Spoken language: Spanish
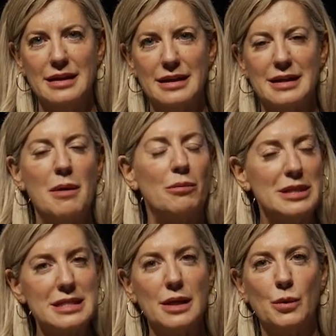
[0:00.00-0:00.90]
que va
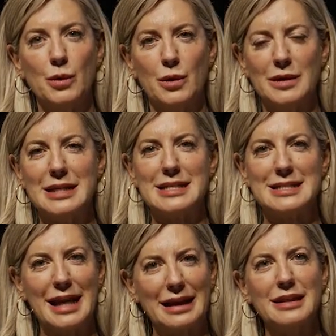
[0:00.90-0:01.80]
buen seguro les
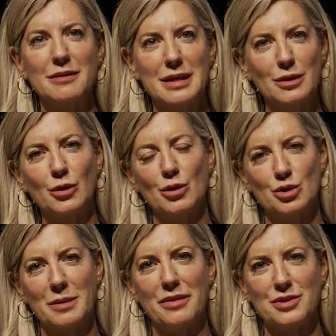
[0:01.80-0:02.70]
está recibiendo con
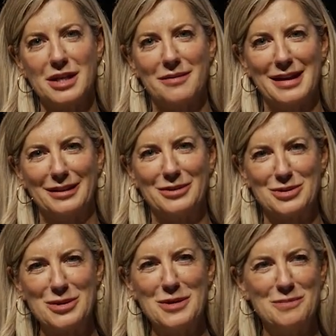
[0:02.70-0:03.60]
los brazos
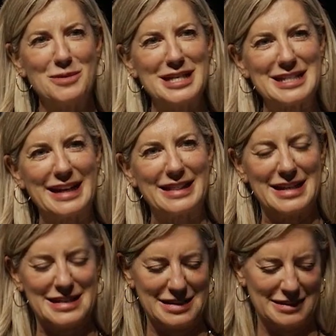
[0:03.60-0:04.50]
abiertos. Muchas
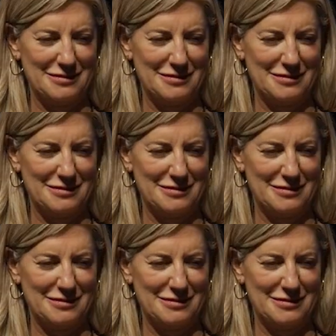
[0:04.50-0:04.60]
gracias.